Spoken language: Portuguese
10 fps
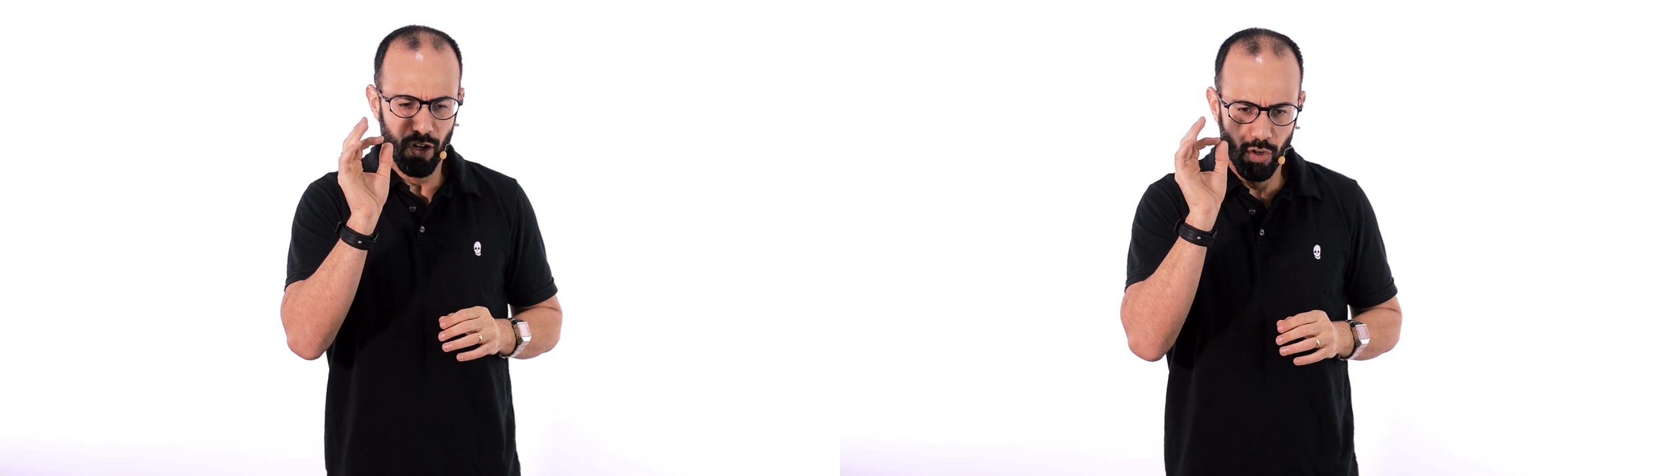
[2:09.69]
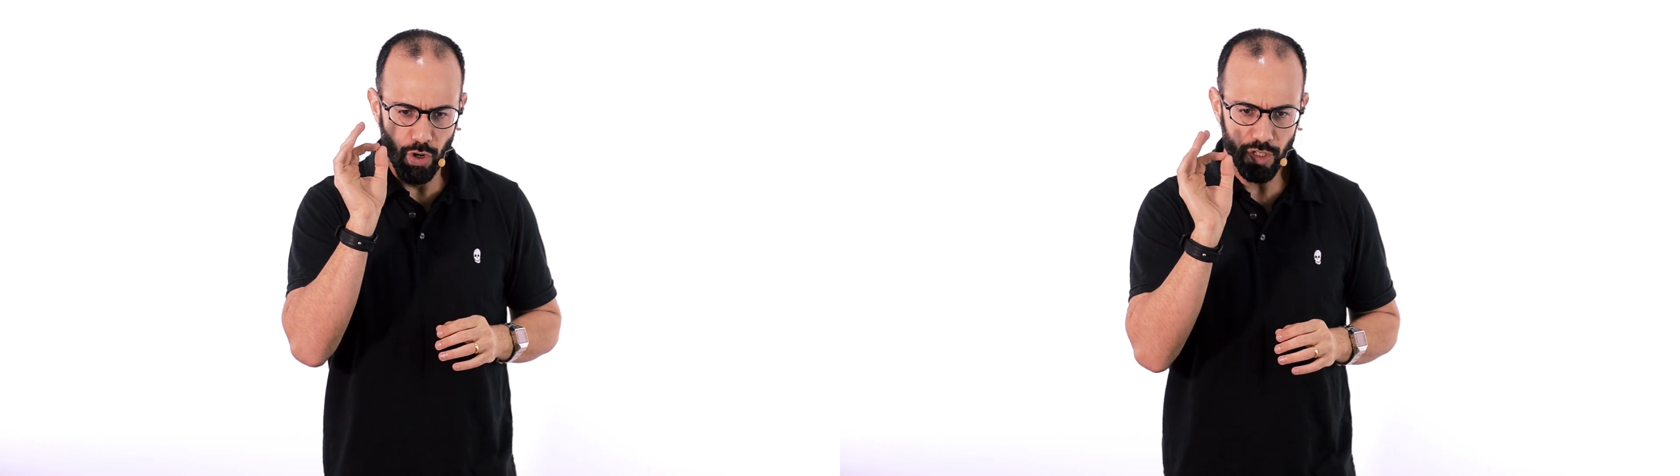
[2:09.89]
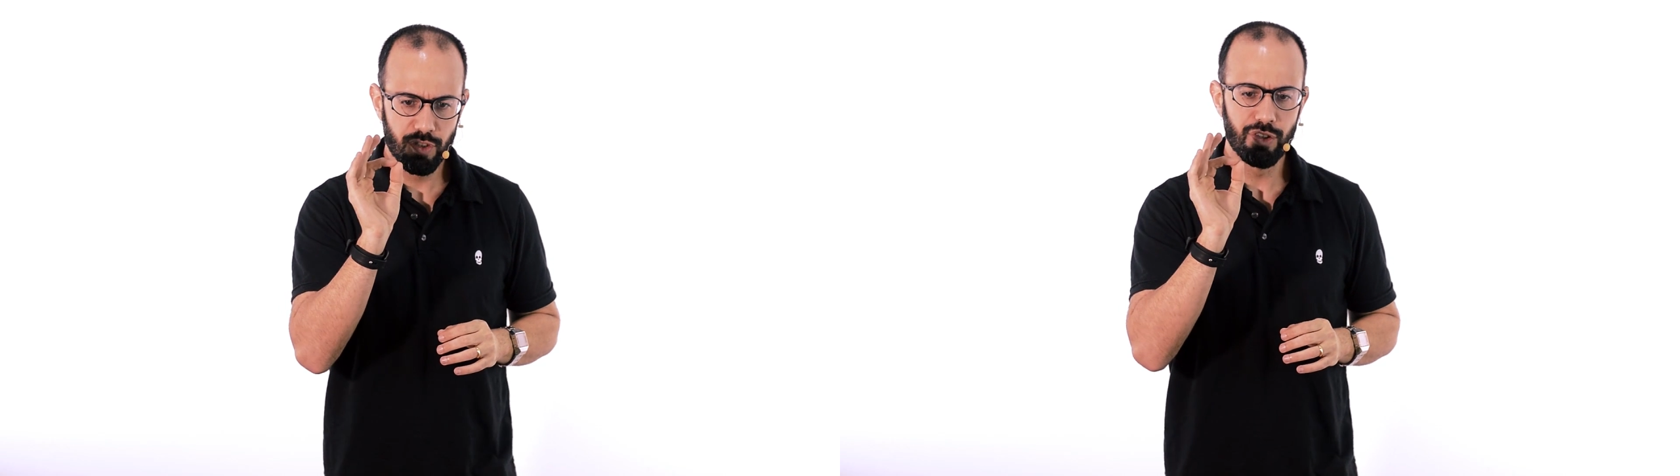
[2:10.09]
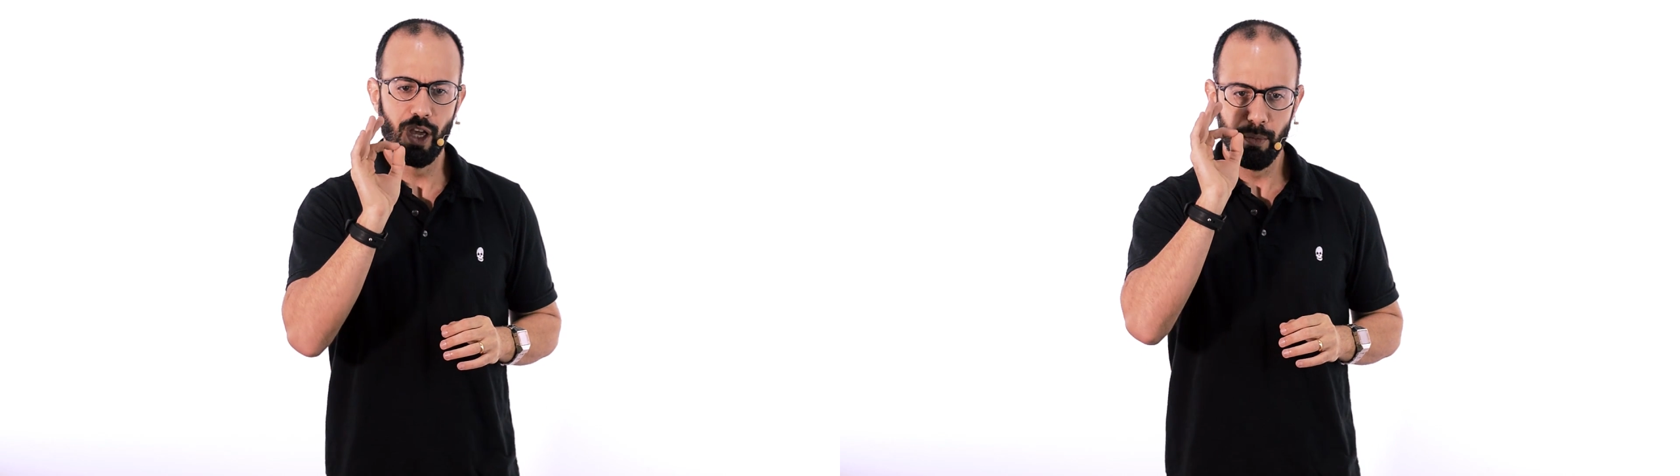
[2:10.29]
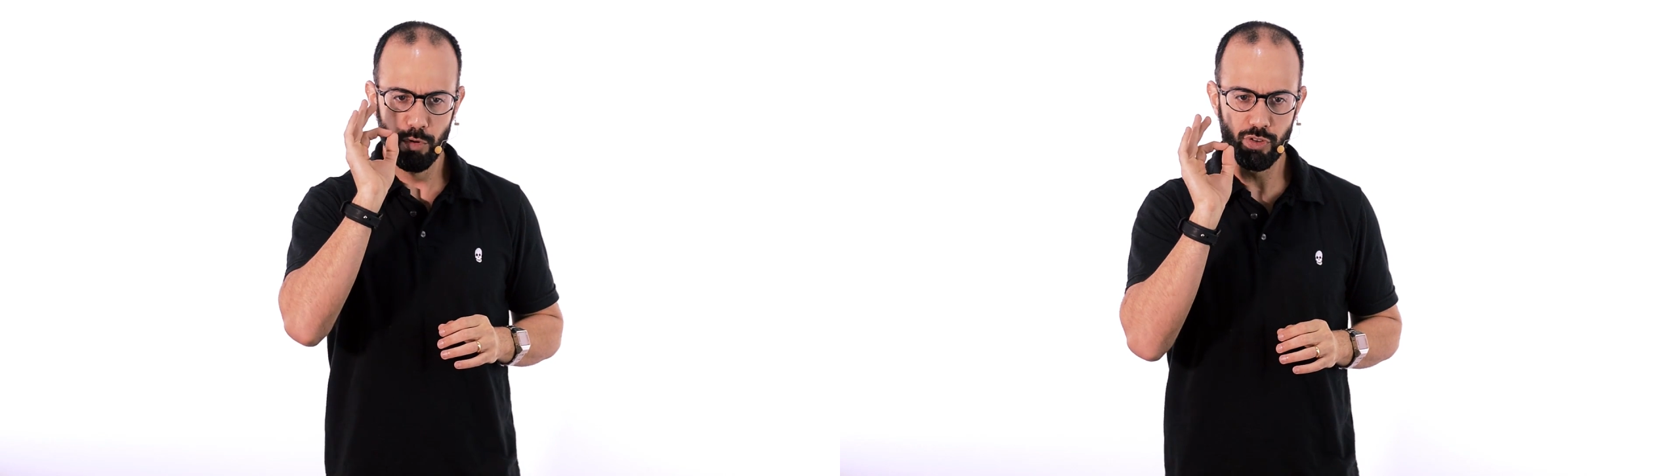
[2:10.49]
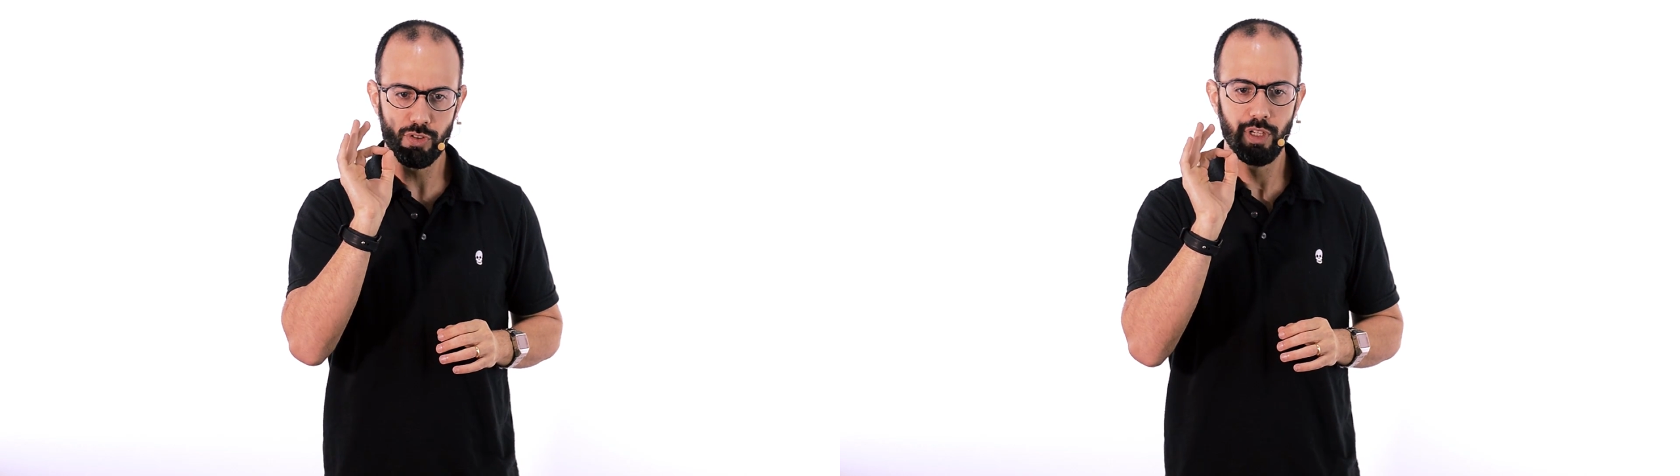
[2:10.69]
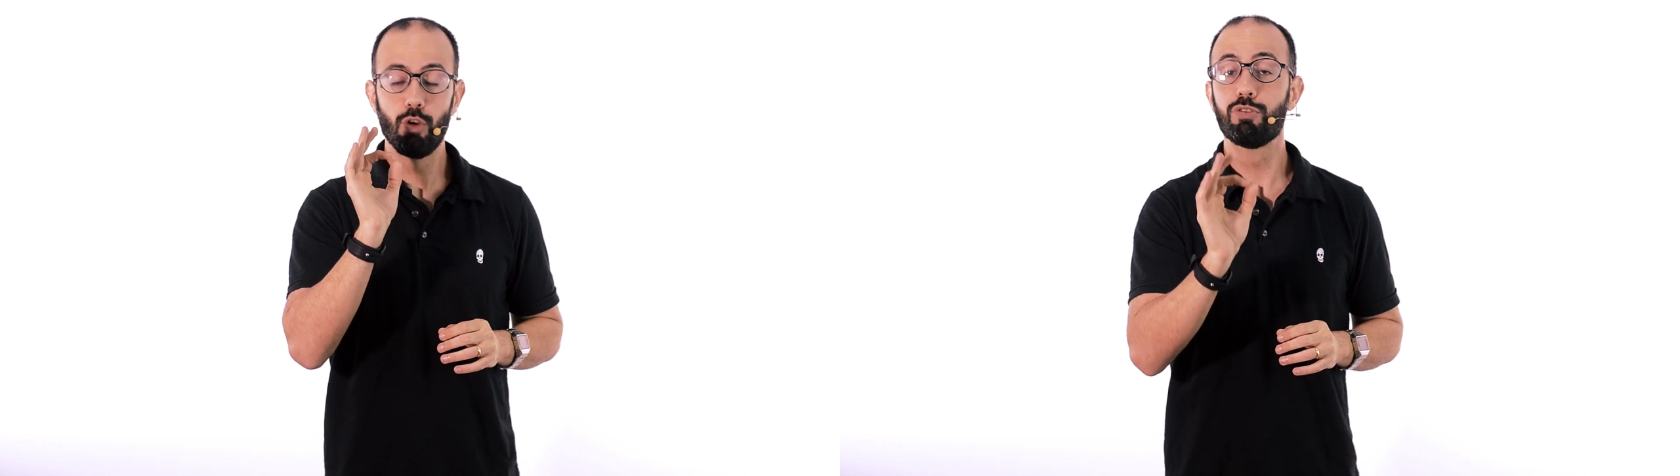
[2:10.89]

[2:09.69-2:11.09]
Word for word: Nós temos, eu